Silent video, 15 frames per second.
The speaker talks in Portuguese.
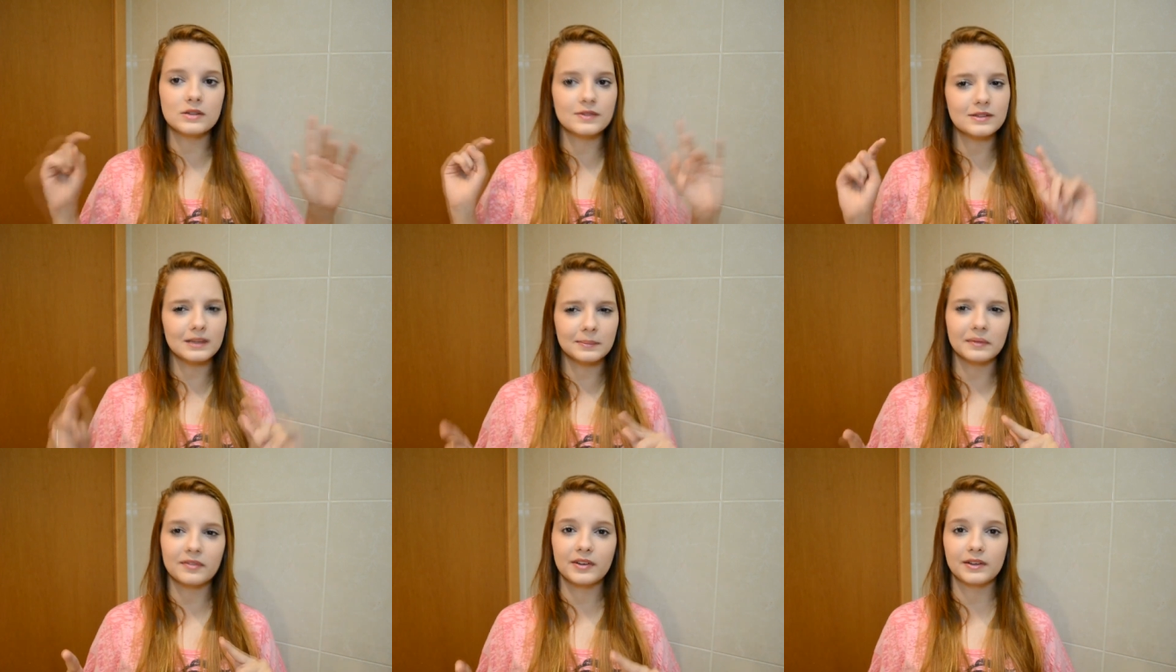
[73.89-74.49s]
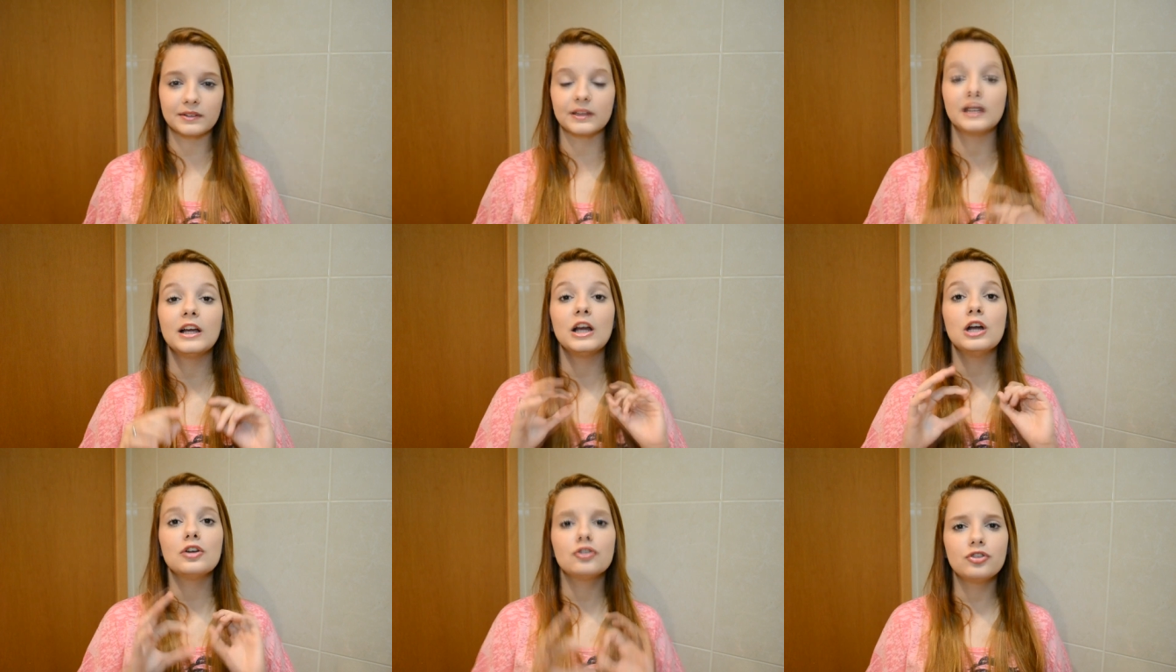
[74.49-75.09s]
Se você tem uma varanda,
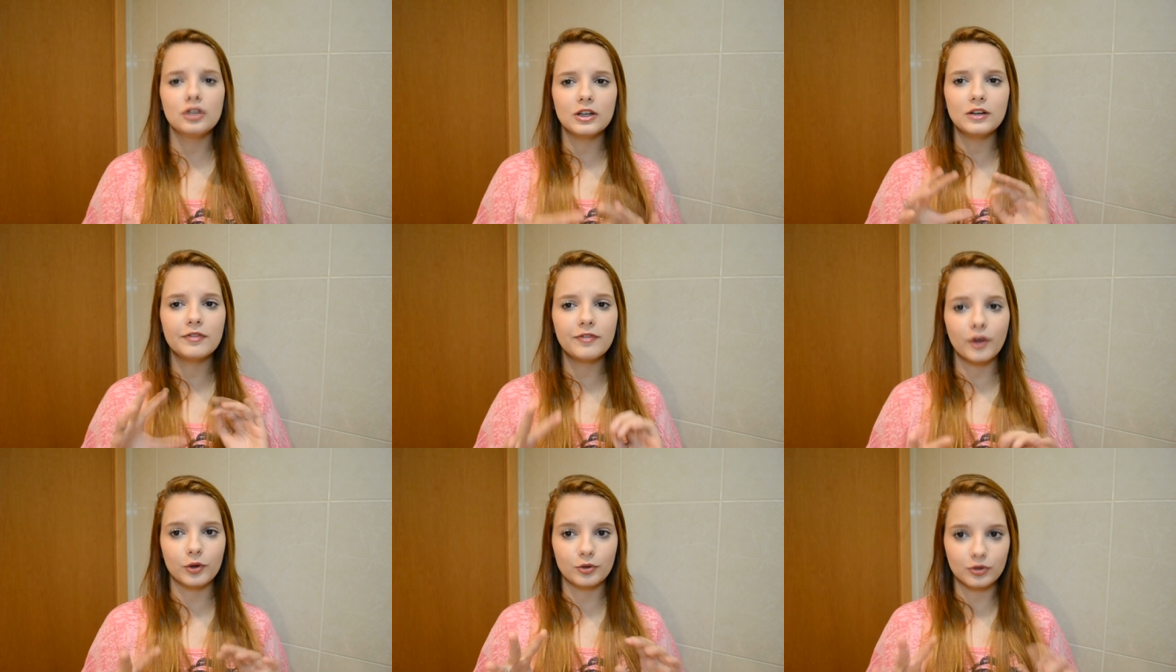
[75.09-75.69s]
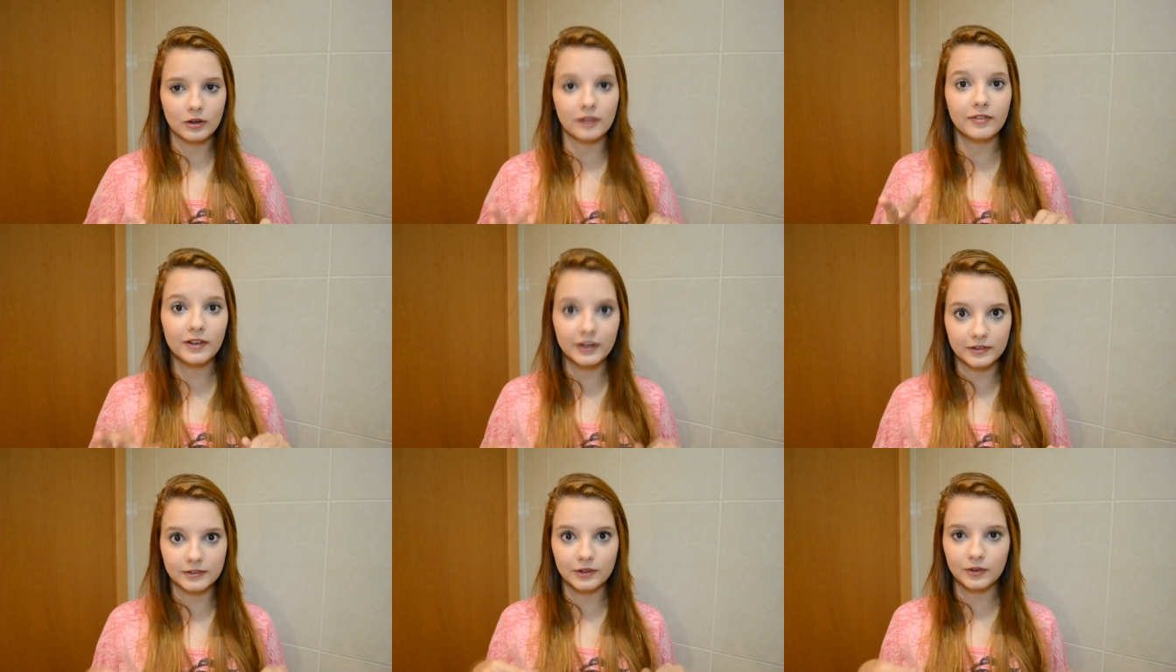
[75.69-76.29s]
tire fotos na
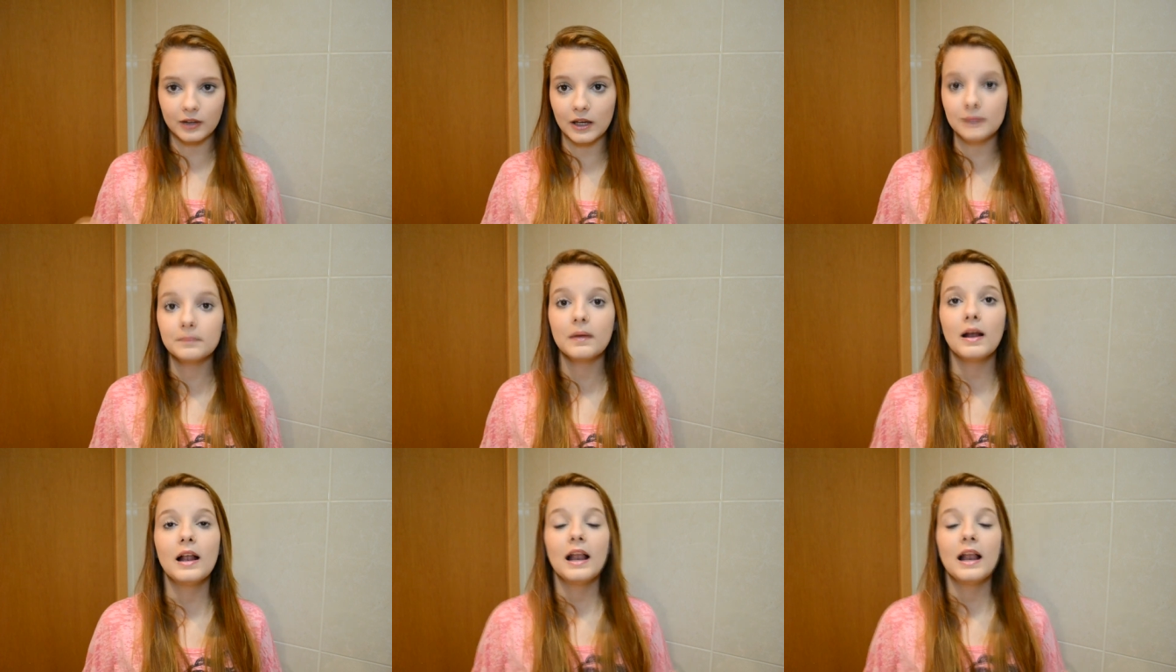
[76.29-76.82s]
varanda, ok?